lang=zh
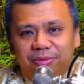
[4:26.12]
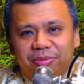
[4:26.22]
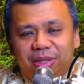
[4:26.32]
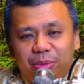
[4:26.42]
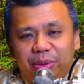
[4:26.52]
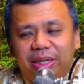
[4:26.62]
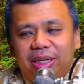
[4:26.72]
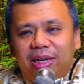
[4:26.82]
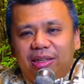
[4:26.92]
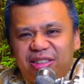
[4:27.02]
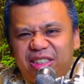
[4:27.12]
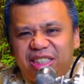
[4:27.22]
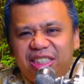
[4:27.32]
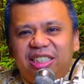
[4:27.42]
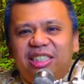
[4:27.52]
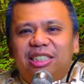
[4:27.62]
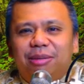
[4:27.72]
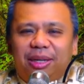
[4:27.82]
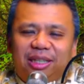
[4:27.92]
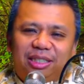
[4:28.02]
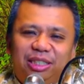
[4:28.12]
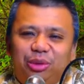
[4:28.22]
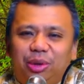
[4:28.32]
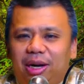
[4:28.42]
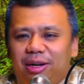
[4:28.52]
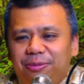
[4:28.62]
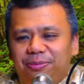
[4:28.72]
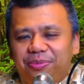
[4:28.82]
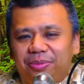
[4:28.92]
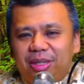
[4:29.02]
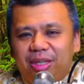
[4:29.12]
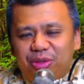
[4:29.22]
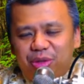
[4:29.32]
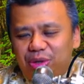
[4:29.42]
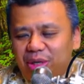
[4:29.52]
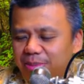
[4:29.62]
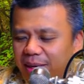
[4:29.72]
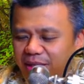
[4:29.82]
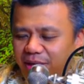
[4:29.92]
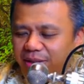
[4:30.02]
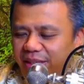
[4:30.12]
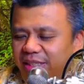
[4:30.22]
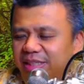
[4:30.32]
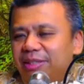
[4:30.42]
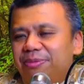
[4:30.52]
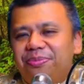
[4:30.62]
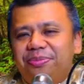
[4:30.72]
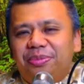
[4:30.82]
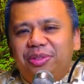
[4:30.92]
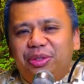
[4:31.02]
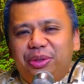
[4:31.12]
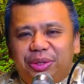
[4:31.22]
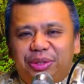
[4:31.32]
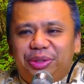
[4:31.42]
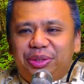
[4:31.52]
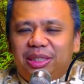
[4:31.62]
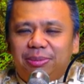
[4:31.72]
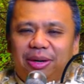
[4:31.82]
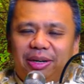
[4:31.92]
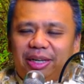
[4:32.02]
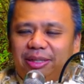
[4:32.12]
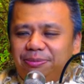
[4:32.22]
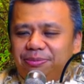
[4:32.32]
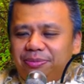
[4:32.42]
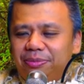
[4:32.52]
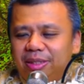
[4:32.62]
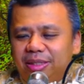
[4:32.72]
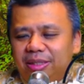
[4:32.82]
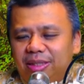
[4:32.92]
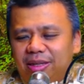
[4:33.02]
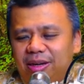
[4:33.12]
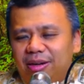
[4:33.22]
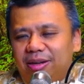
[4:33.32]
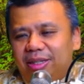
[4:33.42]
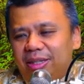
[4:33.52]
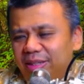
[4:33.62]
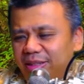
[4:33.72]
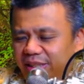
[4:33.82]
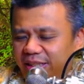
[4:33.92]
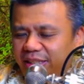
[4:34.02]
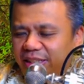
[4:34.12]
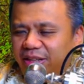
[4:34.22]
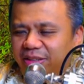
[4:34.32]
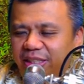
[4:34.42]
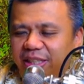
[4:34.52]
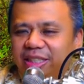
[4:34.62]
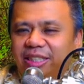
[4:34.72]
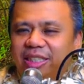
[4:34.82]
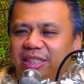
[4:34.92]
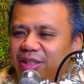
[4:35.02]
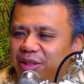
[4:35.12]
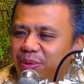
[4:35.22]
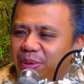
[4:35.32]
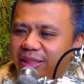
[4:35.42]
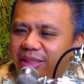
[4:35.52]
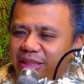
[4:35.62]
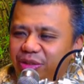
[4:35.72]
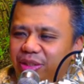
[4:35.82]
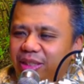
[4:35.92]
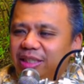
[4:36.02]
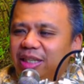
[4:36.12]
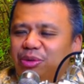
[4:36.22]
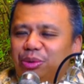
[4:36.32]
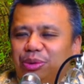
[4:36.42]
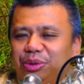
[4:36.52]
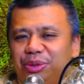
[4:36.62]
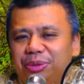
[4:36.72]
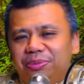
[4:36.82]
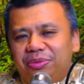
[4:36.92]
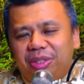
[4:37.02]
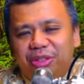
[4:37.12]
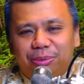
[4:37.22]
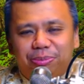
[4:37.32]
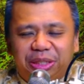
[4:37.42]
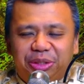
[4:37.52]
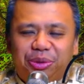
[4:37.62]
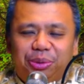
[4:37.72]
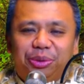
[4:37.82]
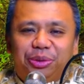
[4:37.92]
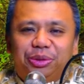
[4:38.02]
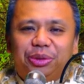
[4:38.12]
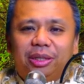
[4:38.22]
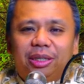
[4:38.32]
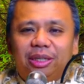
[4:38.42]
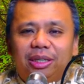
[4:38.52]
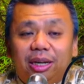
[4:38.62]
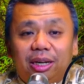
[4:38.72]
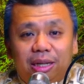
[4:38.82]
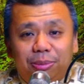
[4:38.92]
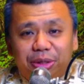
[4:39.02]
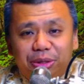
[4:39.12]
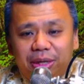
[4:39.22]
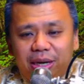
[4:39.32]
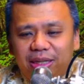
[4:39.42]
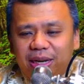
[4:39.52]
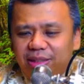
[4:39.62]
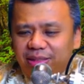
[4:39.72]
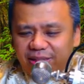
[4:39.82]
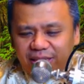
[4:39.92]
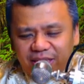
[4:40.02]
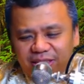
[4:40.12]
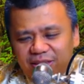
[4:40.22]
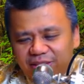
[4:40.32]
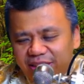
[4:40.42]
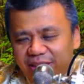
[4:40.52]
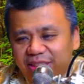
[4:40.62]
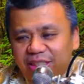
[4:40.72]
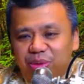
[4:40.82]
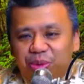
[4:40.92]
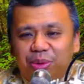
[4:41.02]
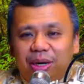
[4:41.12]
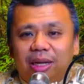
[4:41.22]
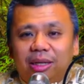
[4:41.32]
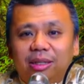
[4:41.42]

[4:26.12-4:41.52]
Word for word: 那我应该更积极的把这个事做好。所以说他就把刀提着，走回去寺庙内，啊。提着刀，滴着血，往一群和尚走过去，一群比丘走过去。那比丘看到他提着刀，滴着血走过来，